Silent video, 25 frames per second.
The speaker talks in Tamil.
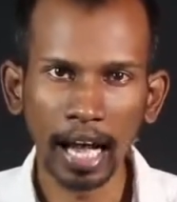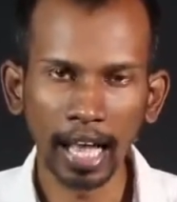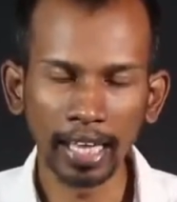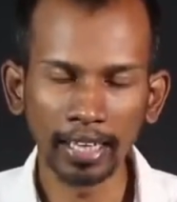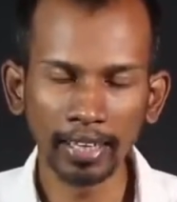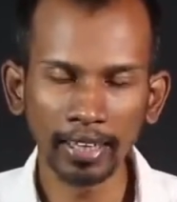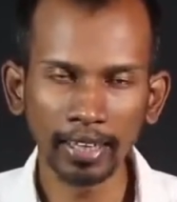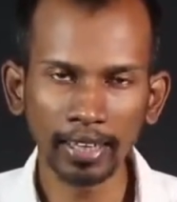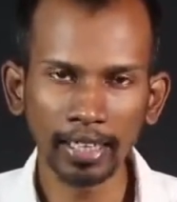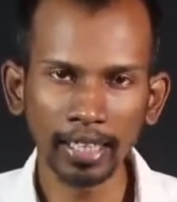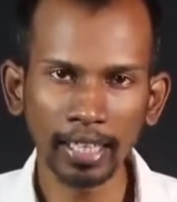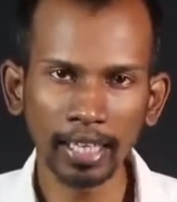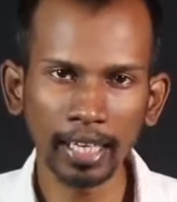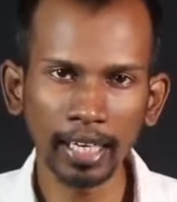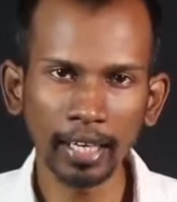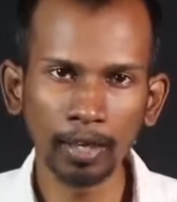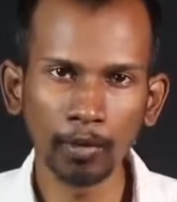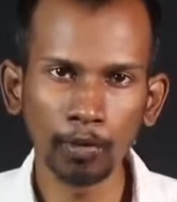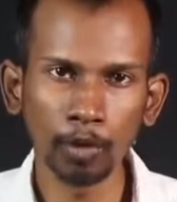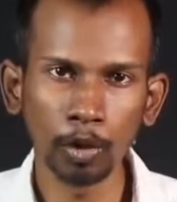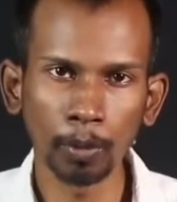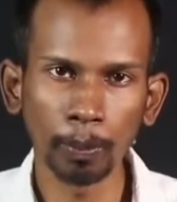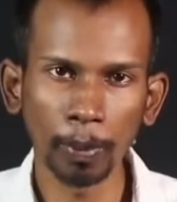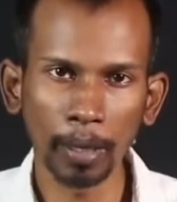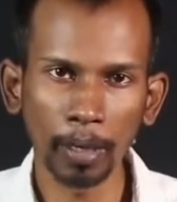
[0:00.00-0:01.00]
அந்த
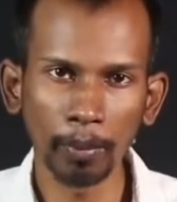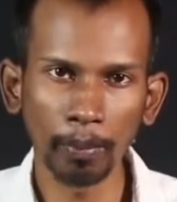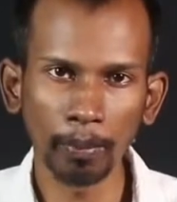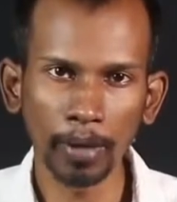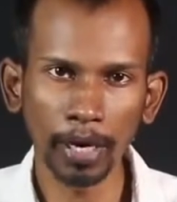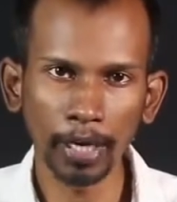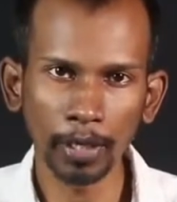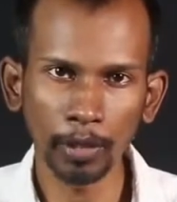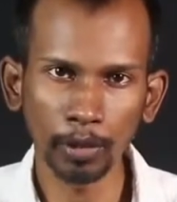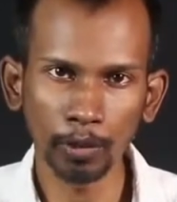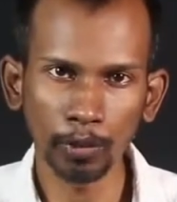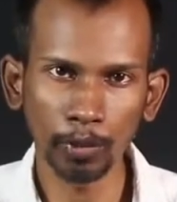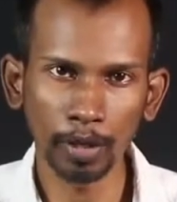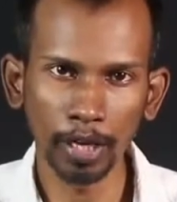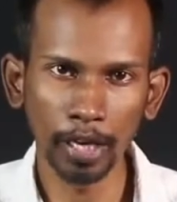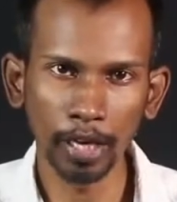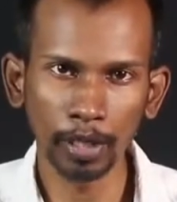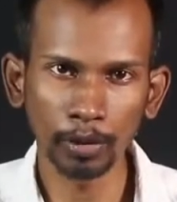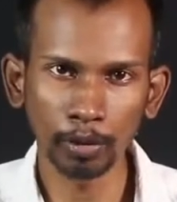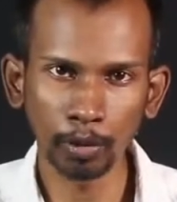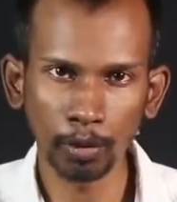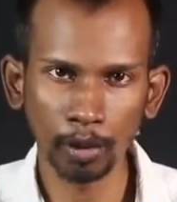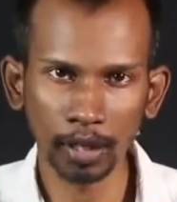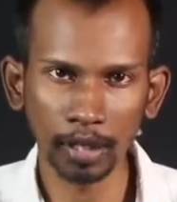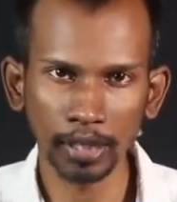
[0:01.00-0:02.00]
ஒரு பண்பாட்டினுடைய
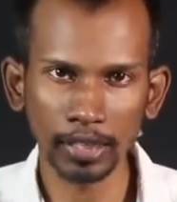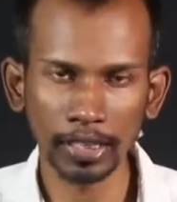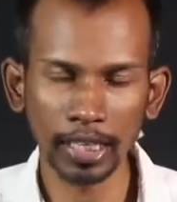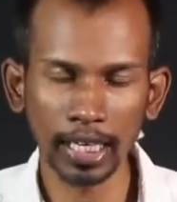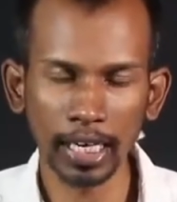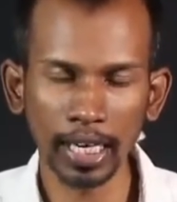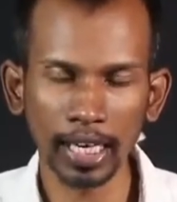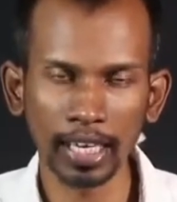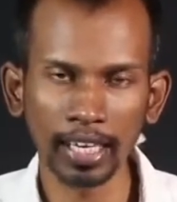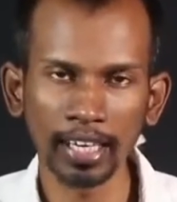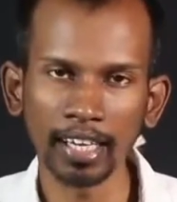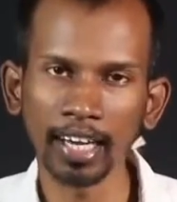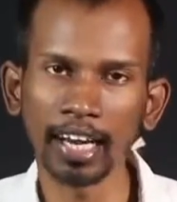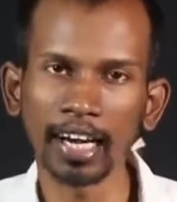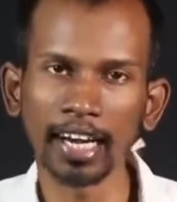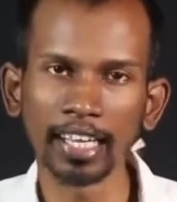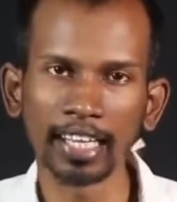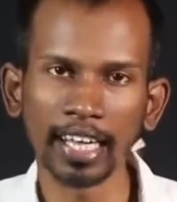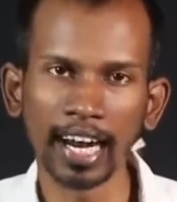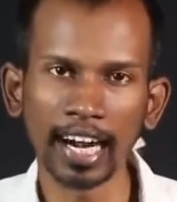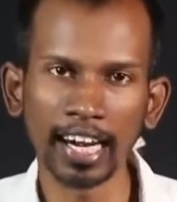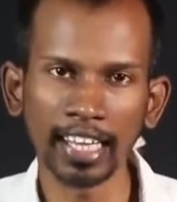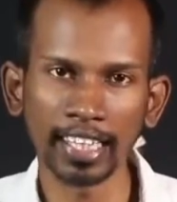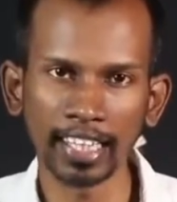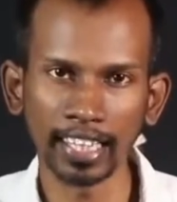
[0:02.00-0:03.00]
தொடர்ச்சியாக
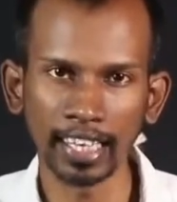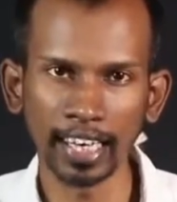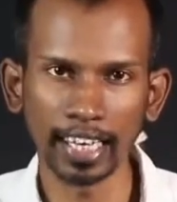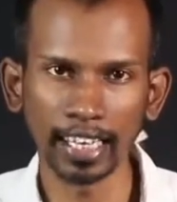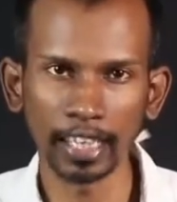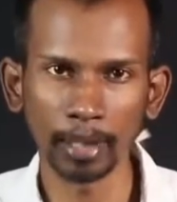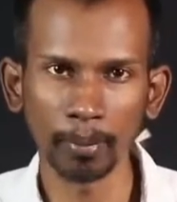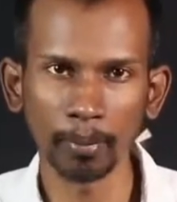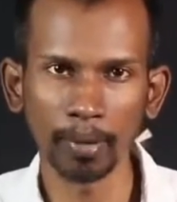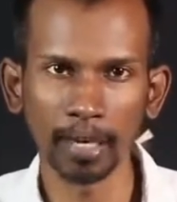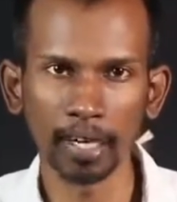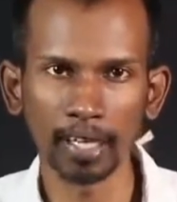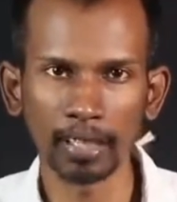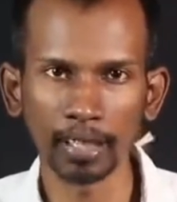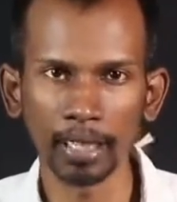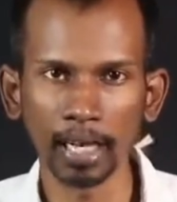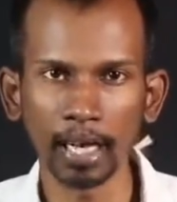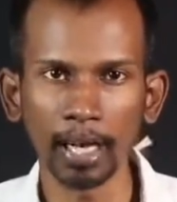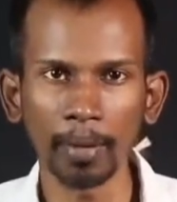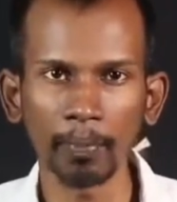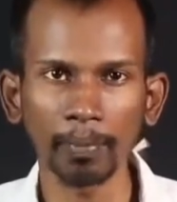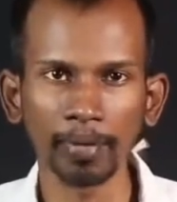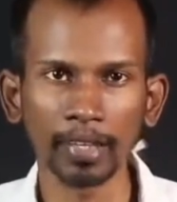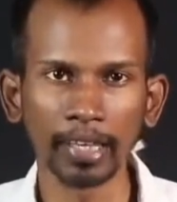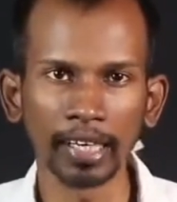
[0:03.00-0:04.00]
அல்லது அடுத்த
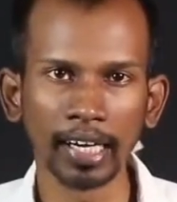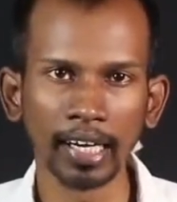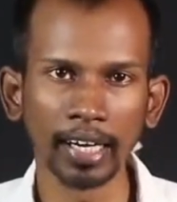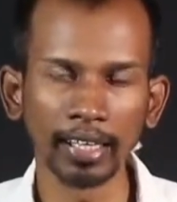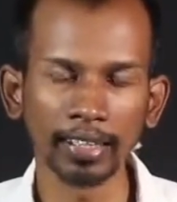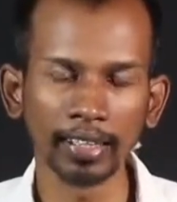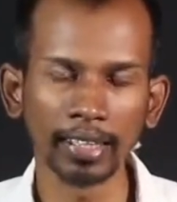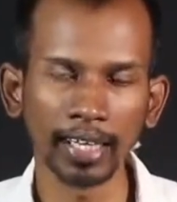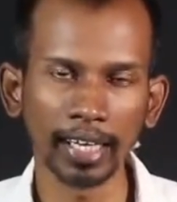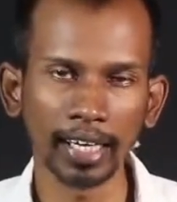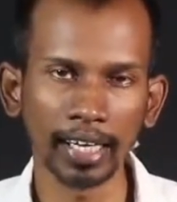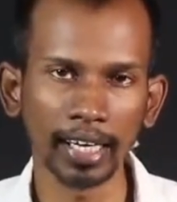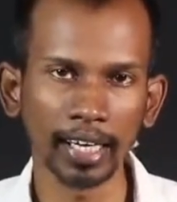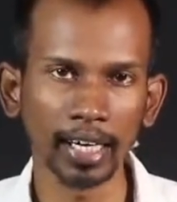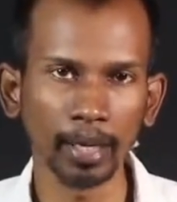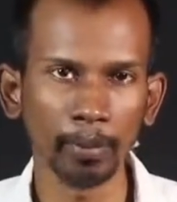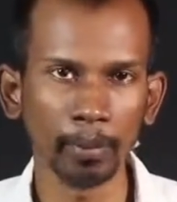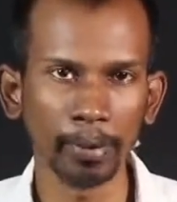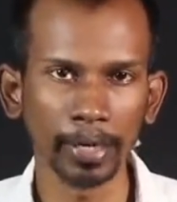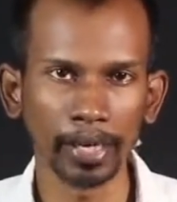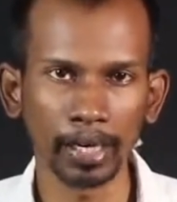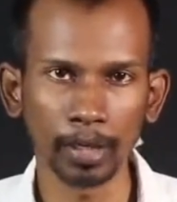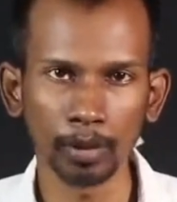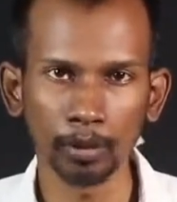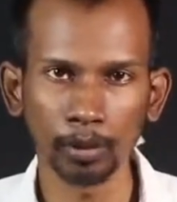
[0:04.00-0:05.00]
கட்டமாகத்தான் எழுத்தாணிகள்
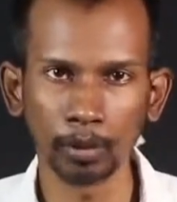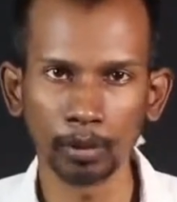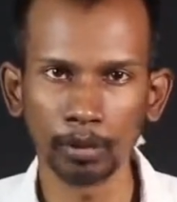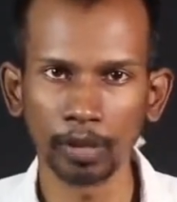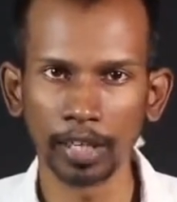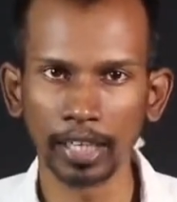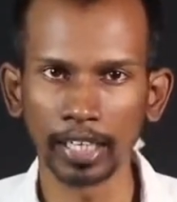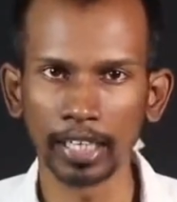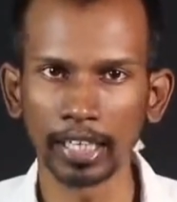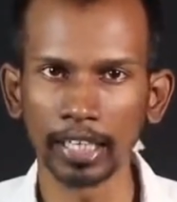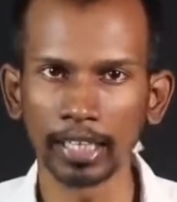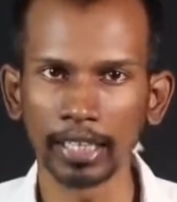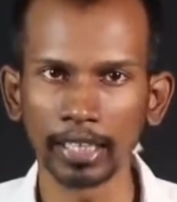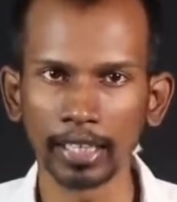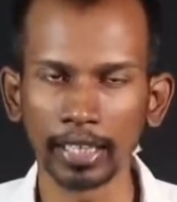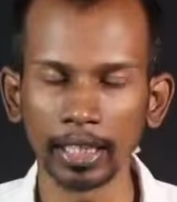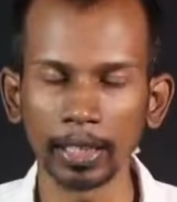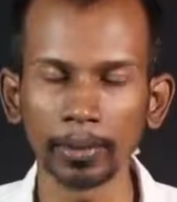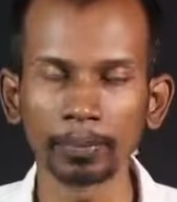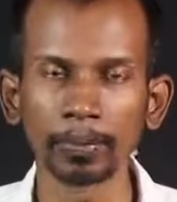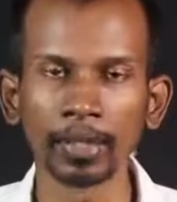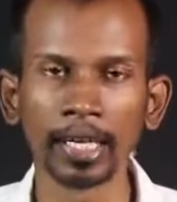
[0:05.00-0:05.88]
அப்படிங்கிறது உருவாகியிருக்கு